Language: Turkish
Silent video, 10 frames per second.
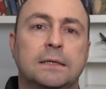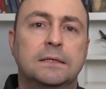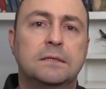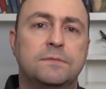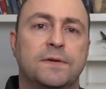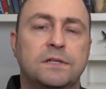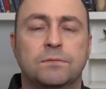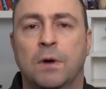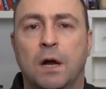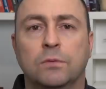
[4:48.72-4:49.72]
İsveç
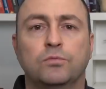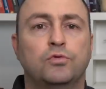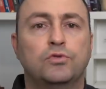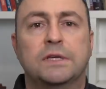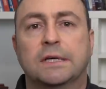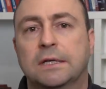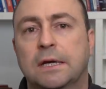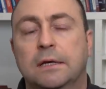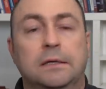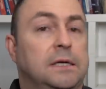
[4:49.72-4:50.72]
malum
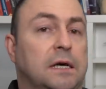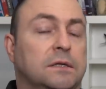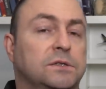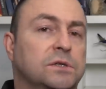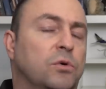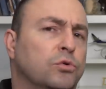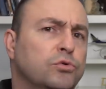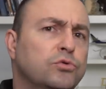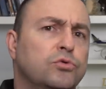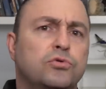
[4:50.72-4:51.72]
Türkiye'ne yaklaşık
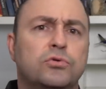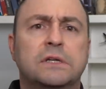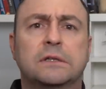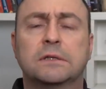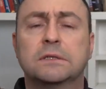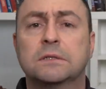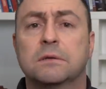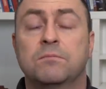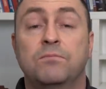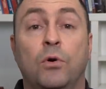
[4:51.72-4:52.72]
30 küsür yıldır
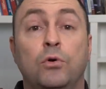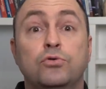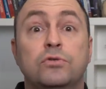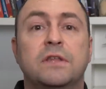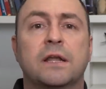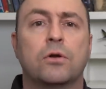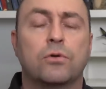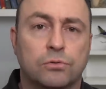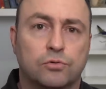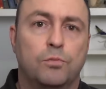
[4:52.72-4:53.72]
bölücü terör
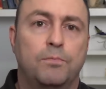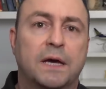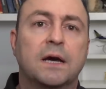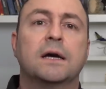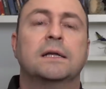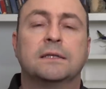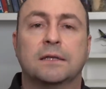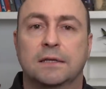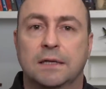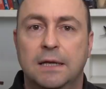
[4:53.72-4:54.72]
örgütü PKK
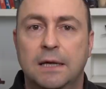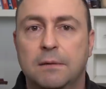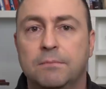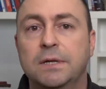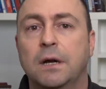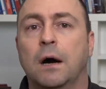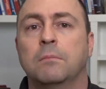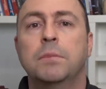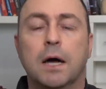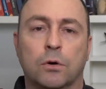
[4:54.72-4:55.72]
nedeniyle bir
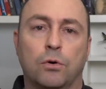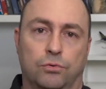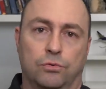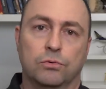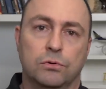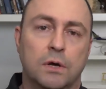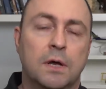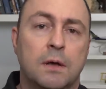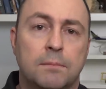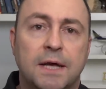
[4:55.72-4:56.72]
ambargo uyguluyor.
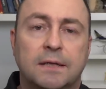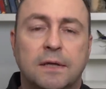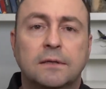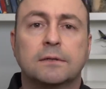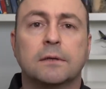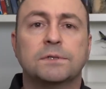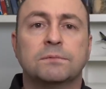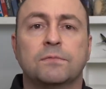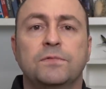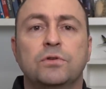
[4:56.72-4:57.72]
Bir yandan da tabii
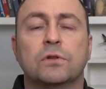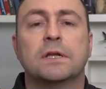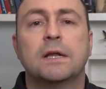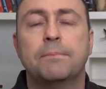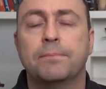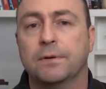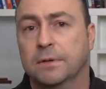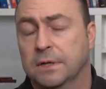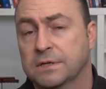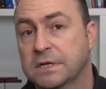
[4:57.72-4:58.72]
şimdi videoları hep e,
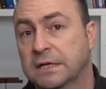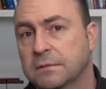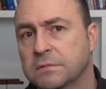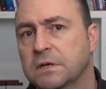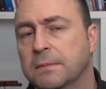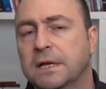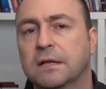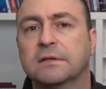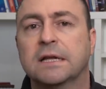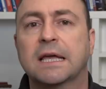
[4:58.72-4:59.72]
hazırladığımız zaman
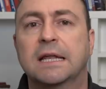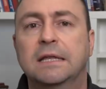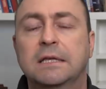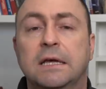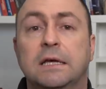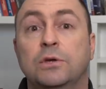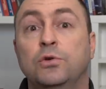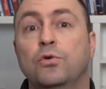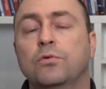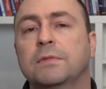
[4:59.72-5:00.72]
altına gelen
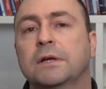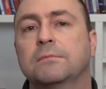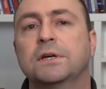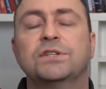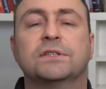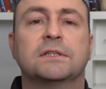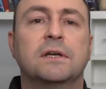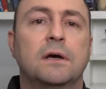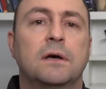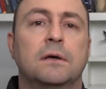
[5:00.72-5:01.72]
yorumların başında
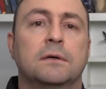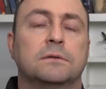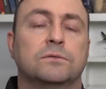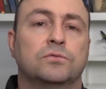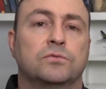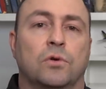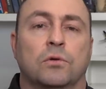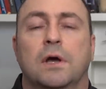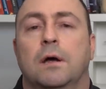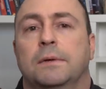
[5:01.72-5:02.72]
da
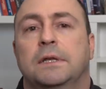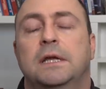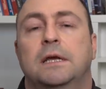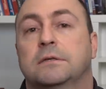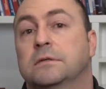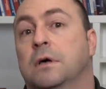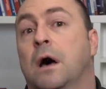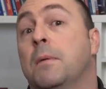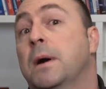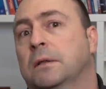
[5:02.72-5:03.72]
Tolga abi niye sağ
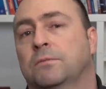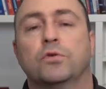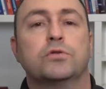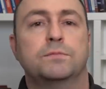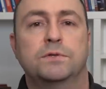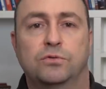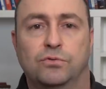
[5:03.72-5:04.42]
almıyoruz biz